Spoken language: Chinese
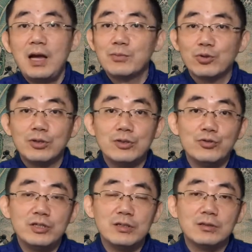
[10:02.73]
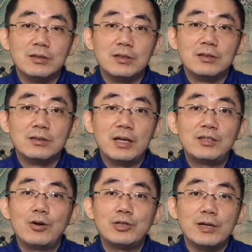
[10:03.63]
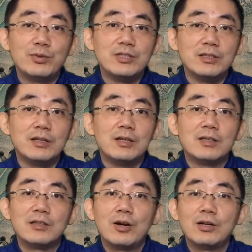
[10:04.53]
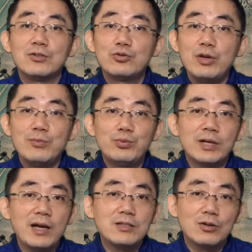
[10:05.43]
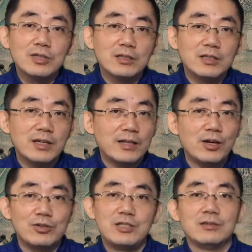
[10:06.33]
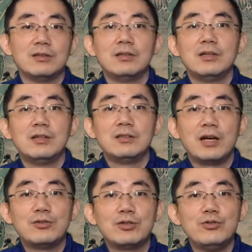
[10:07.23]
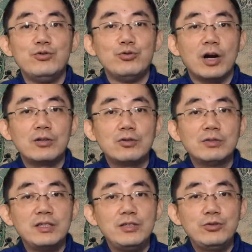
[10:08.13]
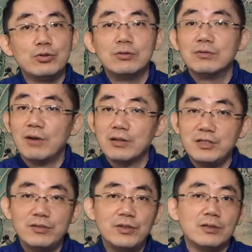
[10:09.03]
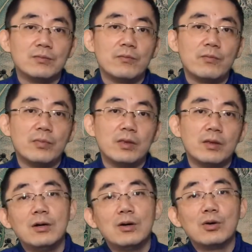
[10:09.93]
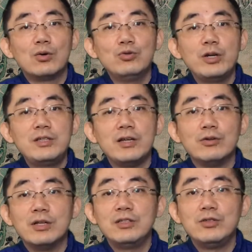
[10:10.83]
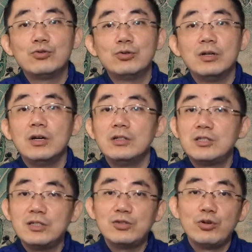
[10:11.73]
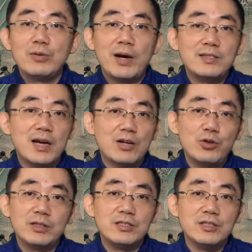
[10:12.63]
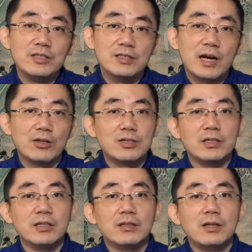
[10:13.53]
么多的女性，他挑谁不行？他挑了最不该招惹的人来挑衅，那就是女儿中的英雄王熙凤。红学界有人提出。之所以把贾瑞的情节插到这里，